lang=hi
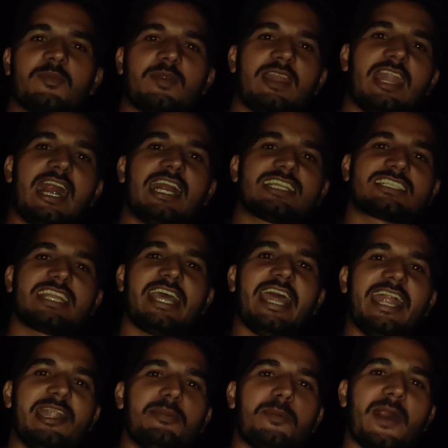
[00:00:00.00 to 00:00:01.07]
लास्ट
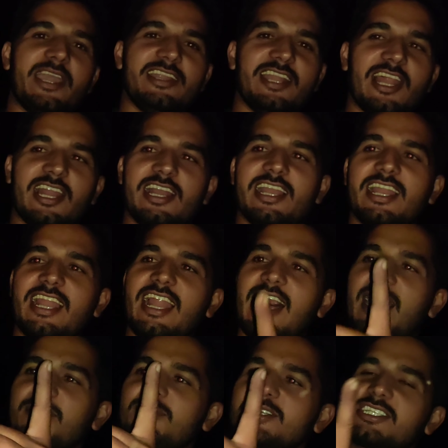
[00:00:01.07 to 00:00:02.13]
एंड फाइनल
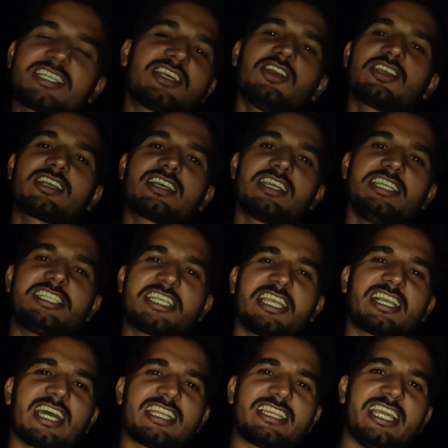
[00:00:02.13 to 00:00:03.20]
अब इसको इसकी
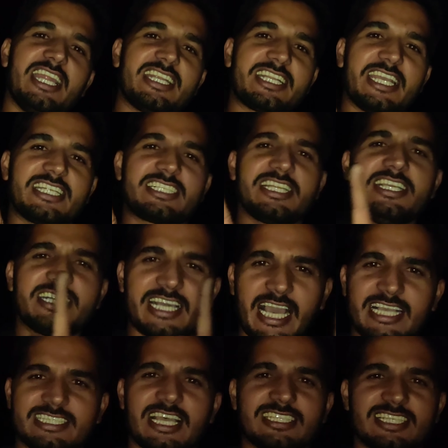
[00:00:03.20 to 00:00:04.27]
करते हैं टेस्टिंग
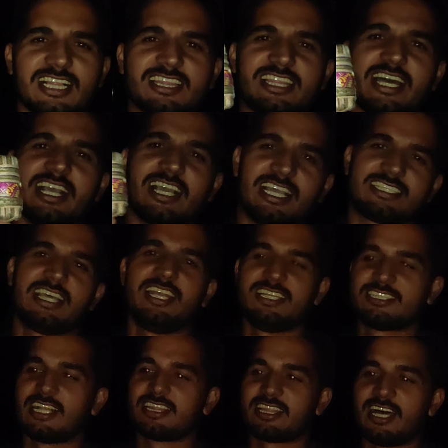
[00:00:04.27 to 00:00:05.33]
कैसा चलता है कैसा नहीं
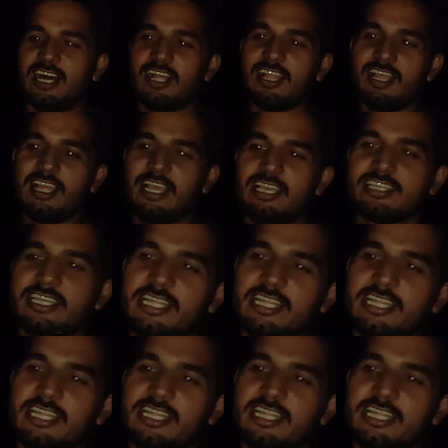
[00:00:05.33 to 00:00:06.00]
चलता ये